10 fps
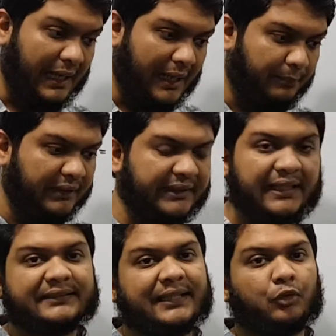আমরা যে
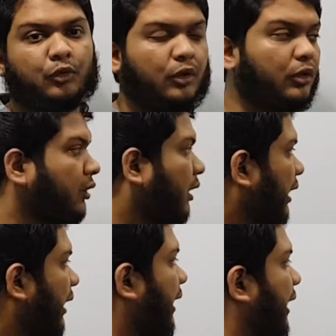কাজটা করব
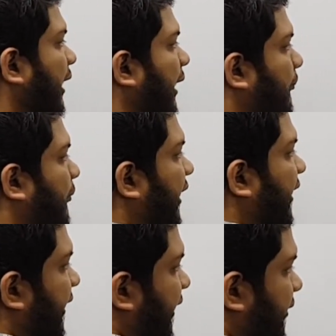আমরা
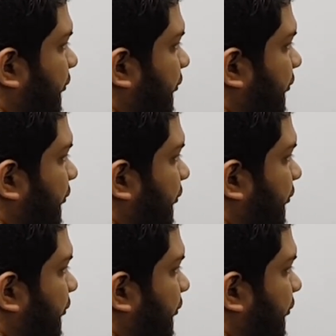এখানে